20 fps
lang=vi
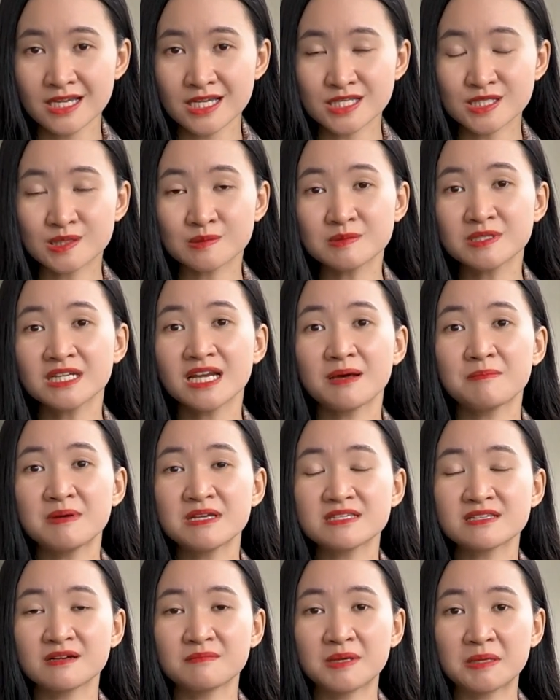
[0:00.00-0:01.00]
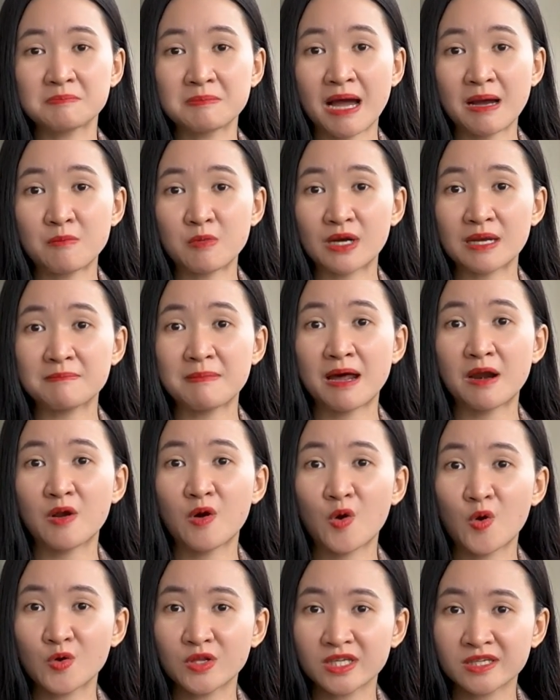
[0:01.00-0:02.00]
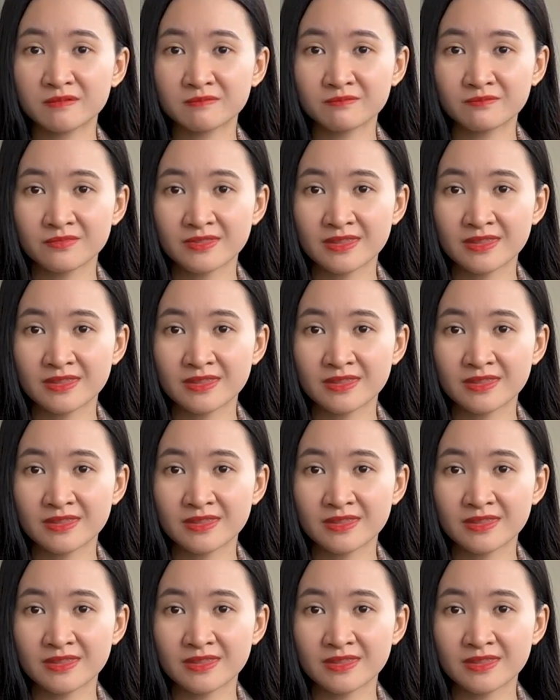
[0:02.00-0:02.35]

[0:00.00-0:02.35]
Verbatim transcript: giống như là bây giờ mình mang một cái ba lô đi